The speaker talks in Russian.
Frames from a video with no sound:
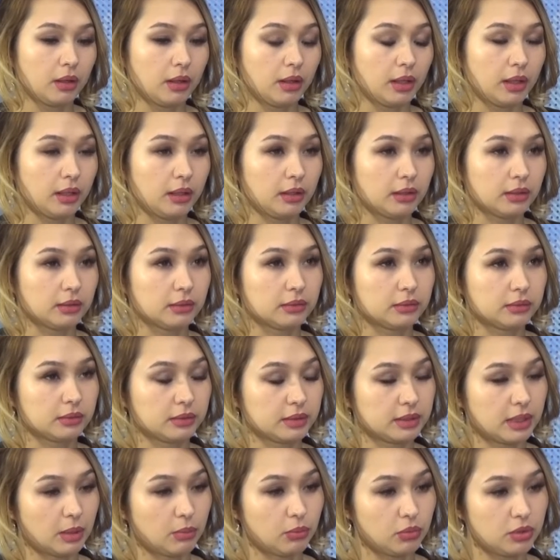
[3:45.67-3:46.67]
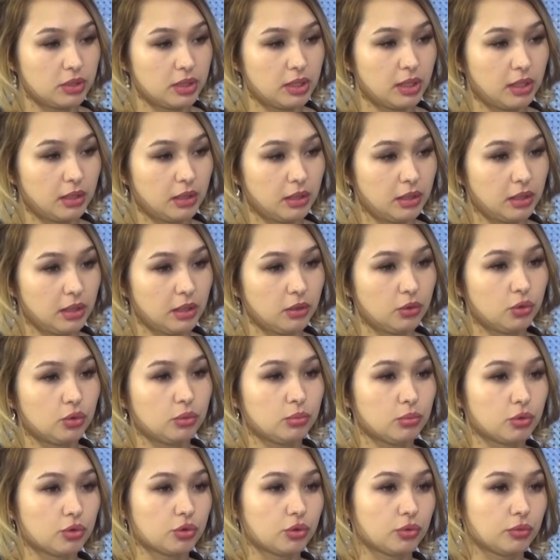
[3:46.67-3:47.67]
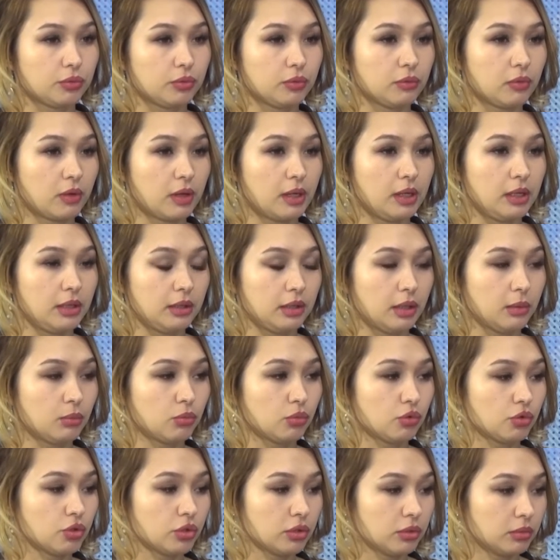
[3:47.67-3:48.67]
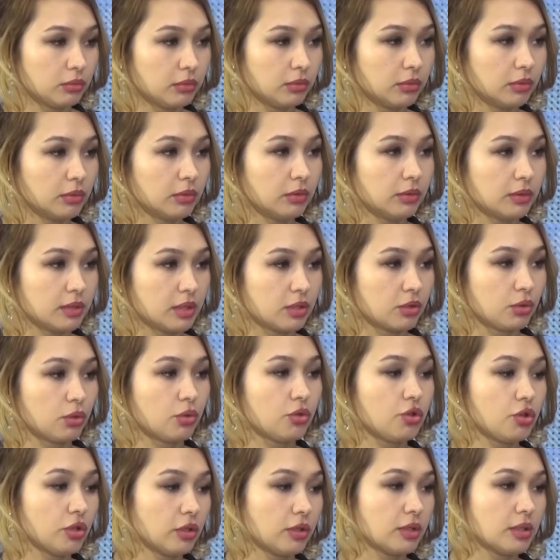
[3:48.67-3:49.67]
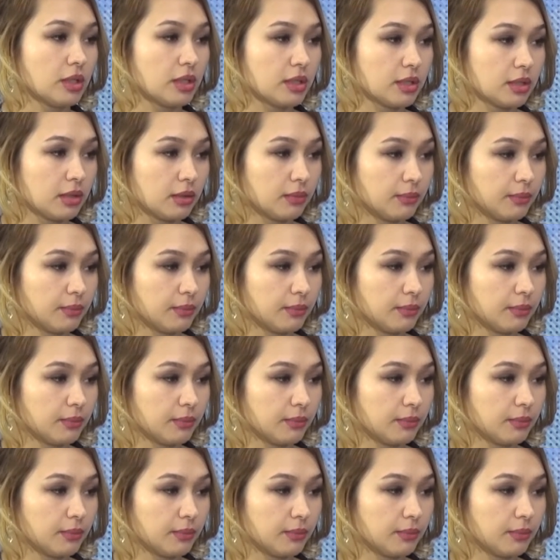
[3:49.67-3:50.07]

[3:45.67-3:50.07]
А само здание, я думаю, что в феврале нам уже застройщик сдаст.